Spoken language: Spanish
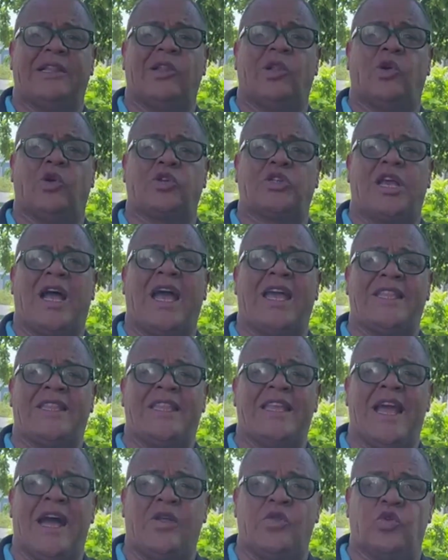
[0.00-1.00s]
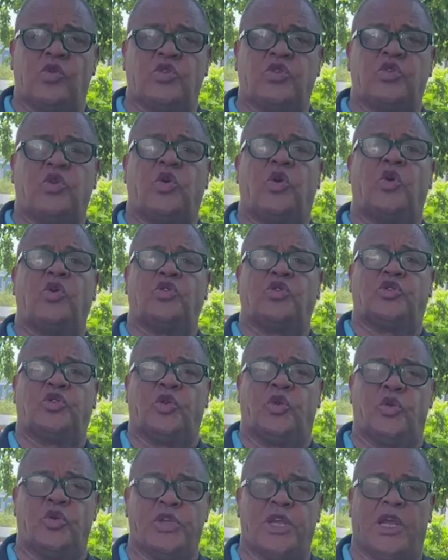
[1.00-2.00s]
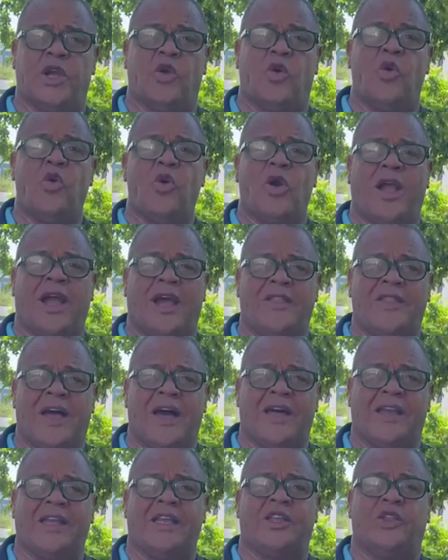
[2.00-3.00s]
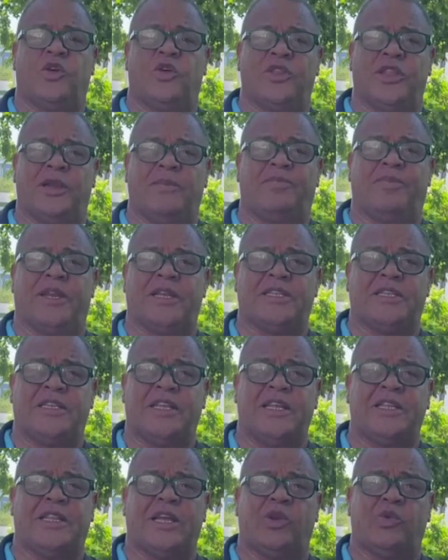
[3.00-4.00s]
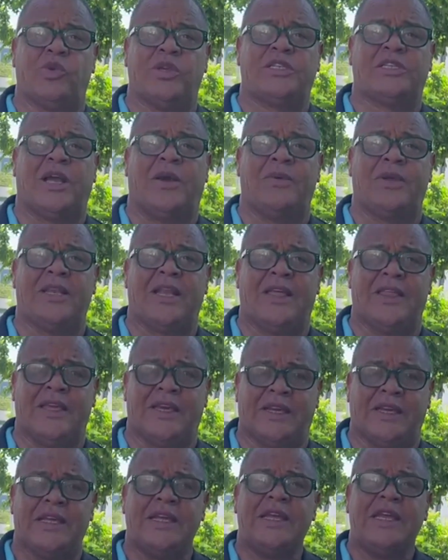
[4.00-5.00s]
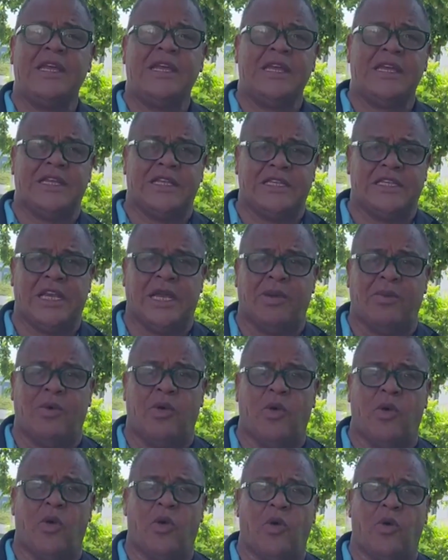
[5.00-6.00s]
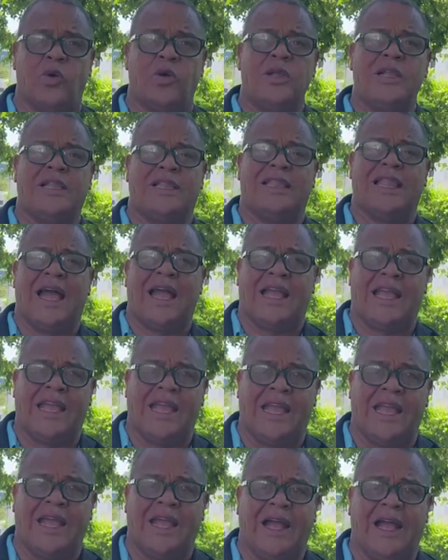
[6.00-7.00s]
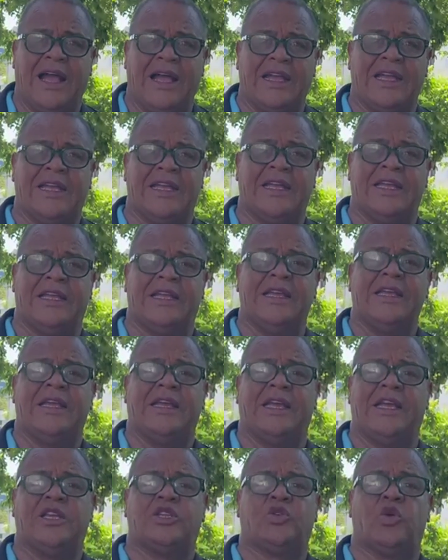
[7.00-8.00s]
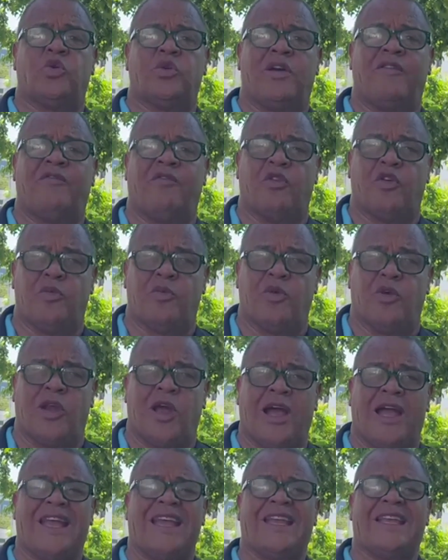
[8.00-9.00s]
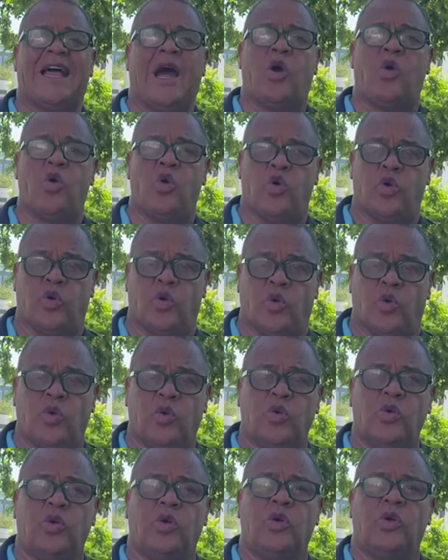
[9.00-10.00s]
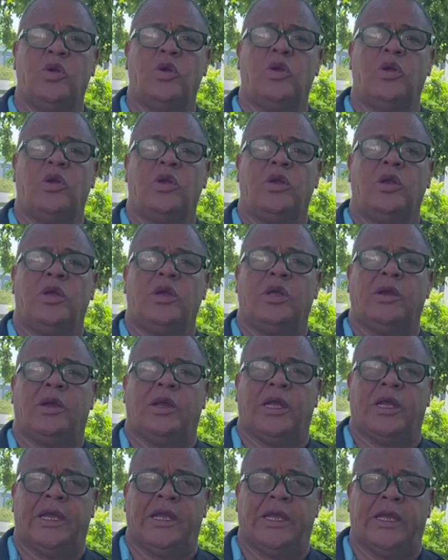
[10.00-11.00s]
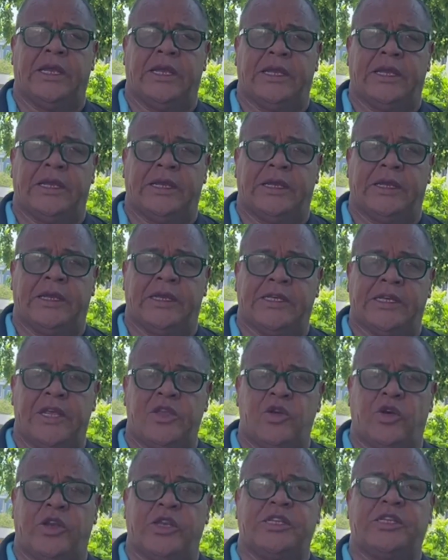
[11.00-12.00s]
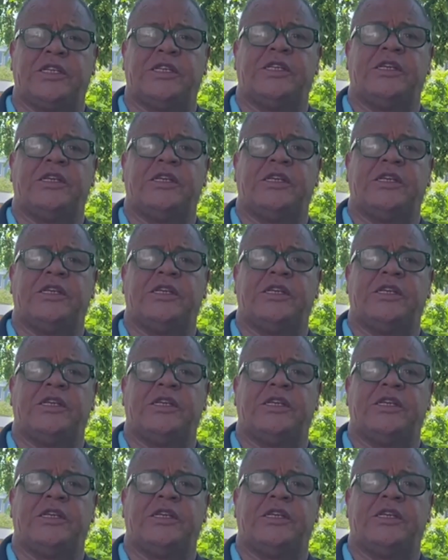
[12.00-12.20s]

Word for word: los haitianos construyen un canal y donde el presidente Luis Abinader llevó la queja y hizo una fórmula en la ONU. Eh, señores,